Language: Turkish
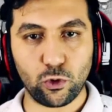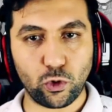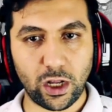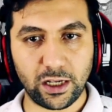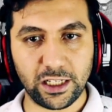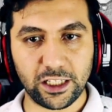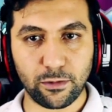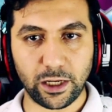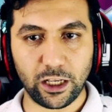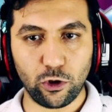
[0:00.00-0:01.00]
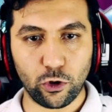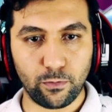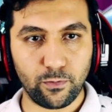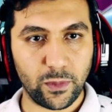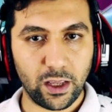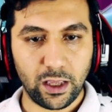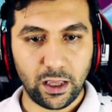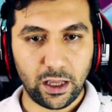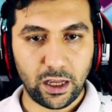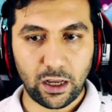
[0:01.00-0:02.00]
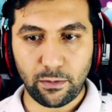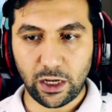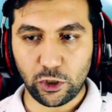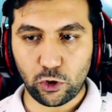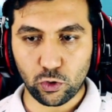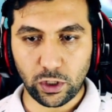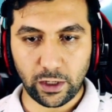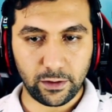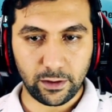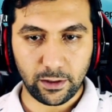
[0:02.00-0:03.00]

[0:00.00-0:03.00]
Dükkan kısmına geliyorum. Hemen şuradan.